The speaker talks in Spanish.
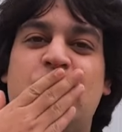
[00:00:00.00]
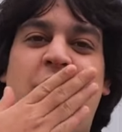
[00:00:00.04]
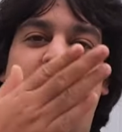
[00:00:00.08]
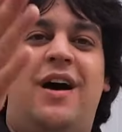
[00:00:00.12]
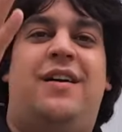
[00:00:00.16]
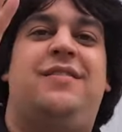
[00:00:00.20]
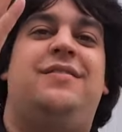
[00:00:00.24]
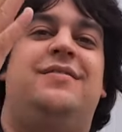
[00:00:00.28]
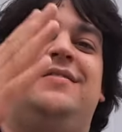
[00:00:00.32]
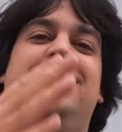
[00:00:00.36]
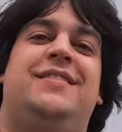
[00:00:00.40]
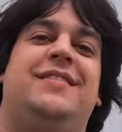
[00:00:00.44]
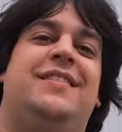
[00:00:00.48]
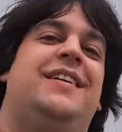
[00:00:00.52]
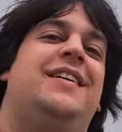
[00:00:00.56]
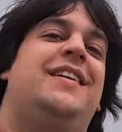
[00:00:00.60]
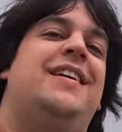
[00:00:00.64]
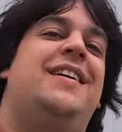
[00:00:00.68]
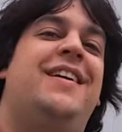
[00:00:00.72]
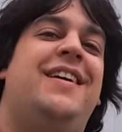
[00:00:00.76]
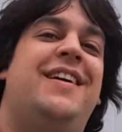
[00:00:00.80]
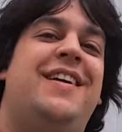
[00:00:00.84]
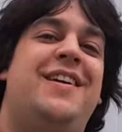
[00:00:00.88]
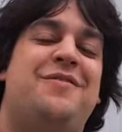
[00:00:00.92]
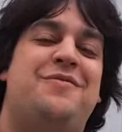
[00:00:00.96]
¡Mua!
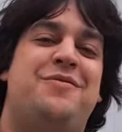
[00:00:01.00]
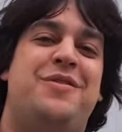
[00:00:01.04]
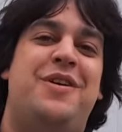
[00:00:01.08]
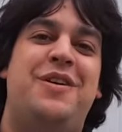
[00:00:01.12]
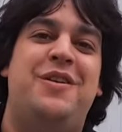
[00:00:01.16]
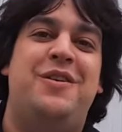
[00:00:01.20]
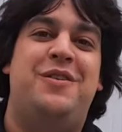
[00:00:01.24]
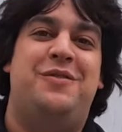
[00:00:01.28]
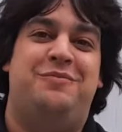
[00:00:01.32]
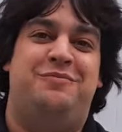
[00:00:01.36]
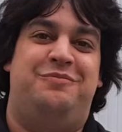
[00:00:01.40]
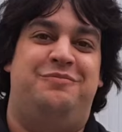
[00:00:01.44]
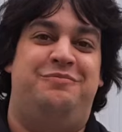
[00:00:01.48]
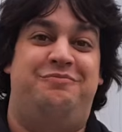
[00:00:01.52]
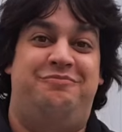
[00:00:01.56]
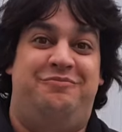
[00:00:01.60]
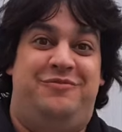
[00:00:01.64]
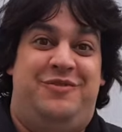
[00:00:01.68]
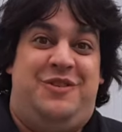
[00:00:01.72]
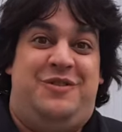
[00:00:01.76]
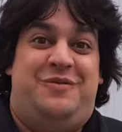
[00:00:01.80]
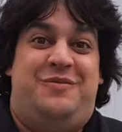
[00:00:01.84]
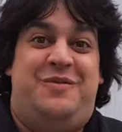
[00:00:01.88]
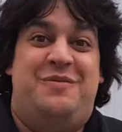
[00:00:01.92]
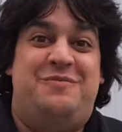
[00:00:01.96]
Y bueno,
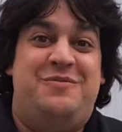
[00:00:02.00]
nos